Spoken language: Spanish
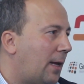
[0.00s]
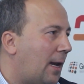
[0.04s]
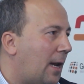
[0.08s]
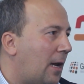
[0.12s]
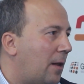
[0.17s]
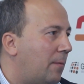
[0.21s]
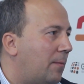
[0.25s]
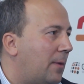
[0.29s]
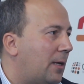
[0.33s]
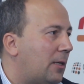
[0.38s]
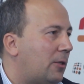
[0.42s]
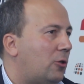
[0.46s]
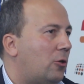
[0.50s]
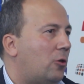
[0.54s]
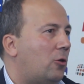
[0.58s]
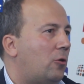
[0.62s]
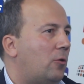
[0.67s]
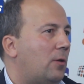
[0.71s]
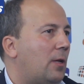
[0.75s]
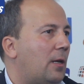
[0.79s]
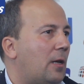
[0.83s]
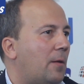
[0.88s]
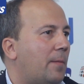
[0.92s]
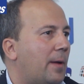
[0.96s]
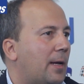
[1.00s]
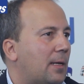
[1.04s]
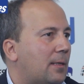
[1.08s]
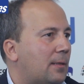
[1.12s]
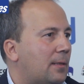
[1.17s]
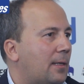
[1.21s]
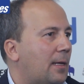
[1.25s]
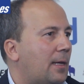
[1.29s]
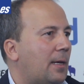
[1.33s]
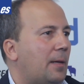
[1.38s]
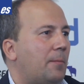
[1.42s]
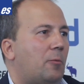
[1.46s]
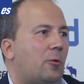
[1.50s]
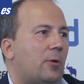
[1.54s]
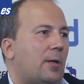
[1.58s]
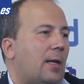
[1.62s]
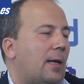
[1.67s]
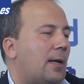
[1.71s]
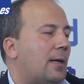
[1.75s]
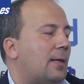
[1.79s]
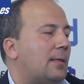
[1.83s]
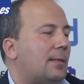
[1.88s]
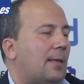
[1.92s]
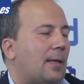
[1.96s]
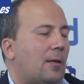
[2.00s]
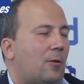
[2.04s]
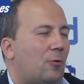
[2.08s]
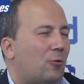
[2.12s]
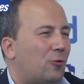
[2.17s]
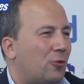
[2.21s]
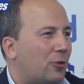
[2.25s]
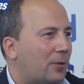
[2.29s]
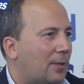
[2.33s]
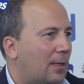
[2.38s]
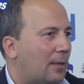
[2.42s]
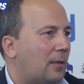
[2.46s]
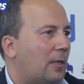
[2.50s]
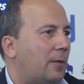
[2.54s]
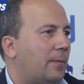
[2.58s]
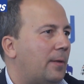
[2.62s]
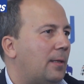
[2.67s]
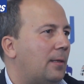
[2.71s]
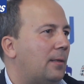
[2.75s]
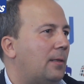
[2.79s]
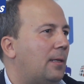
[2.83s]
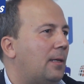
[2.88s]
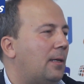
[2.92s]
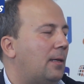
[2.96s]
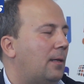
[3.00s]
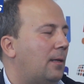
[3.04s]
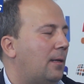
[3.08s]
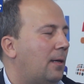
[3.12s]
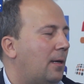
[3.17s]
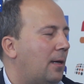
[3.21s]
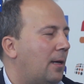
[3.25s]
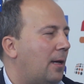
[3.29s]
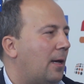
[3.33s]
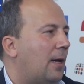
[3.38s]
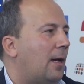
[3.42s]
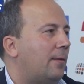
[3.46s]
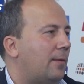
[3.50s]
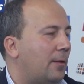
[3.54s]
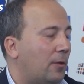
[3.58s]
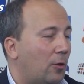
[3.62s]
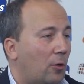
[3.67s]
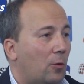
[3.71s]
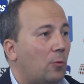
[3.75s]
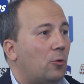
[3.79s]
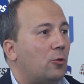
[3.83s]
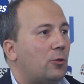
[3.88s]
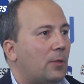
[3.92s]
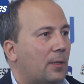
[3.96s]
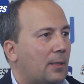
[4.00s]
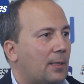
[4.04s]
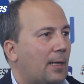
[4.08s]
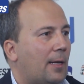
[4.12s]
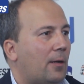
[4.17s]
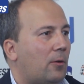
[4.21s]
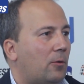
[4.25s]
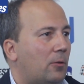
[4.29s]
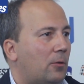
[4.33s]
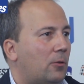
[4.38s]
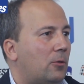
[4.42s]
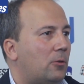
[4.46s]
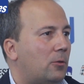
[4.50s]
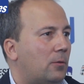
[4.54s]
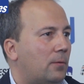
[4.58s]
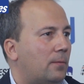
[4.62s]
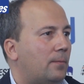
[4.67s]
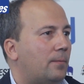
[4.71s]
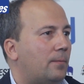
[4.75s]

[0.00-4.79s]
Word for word: gran inversión en I+.D. porque hay que estar constantemente haciendo nuevos desarrollos.